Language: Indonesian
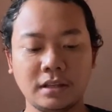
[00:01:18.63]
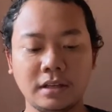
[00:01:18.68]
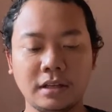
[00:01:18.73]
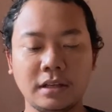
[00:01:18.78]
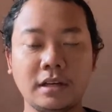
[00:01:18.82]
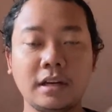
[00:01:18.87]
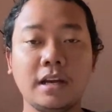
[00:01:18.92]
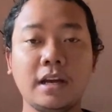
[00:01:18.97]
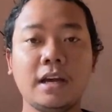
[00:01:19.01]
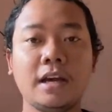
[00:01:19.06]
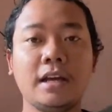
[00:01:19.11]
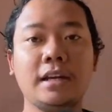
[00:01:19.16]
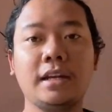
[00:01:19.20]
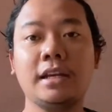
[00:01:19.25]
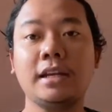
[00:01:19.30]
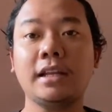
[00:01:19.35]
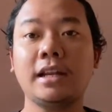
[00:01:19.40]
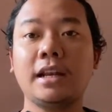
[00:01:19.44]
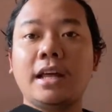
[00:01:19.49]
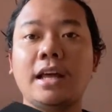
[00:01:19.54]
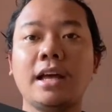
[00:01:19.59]
Dan
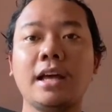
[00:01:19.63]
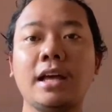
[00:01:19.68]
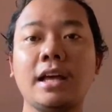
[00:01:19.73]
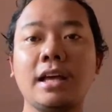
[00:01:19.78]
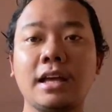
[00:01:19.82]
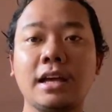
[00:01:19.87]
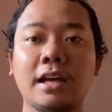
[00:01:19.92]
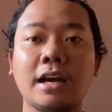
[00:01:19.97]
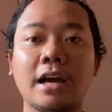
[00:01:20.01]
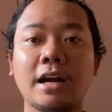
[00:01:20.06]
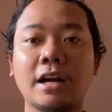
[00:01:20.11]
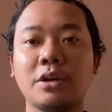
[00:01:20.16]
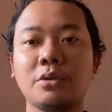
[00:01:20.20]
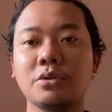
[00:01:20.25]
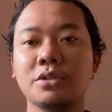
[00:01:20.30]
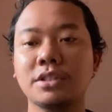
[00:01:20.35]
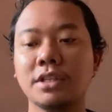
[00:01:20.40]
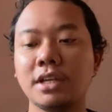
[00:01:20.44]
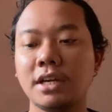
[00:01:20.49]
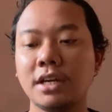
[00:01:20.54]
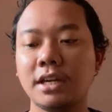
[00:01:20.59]
inilah
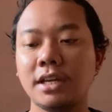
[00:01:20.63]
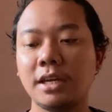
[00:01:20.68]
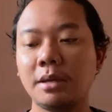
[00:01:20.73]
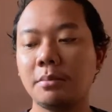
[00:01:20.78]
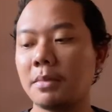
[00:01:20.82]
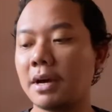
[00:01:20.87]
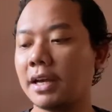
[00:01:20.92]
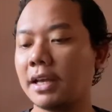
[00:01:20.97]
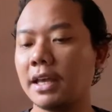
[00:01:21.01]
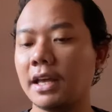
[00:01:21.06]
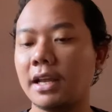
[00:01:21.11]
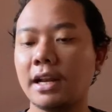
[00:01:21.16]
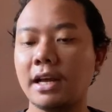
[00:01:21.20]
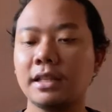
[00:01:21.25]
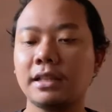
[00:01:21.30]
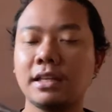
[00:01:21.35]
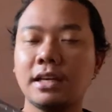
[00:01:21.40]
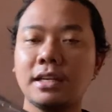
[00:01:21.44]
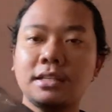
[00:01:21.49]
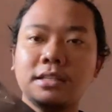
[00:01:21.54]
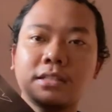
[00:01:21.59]
kardusnya, ini bagian
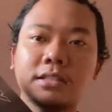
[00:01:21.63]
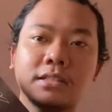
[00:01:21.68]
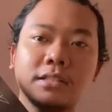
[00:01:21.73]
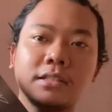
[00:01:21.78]
atas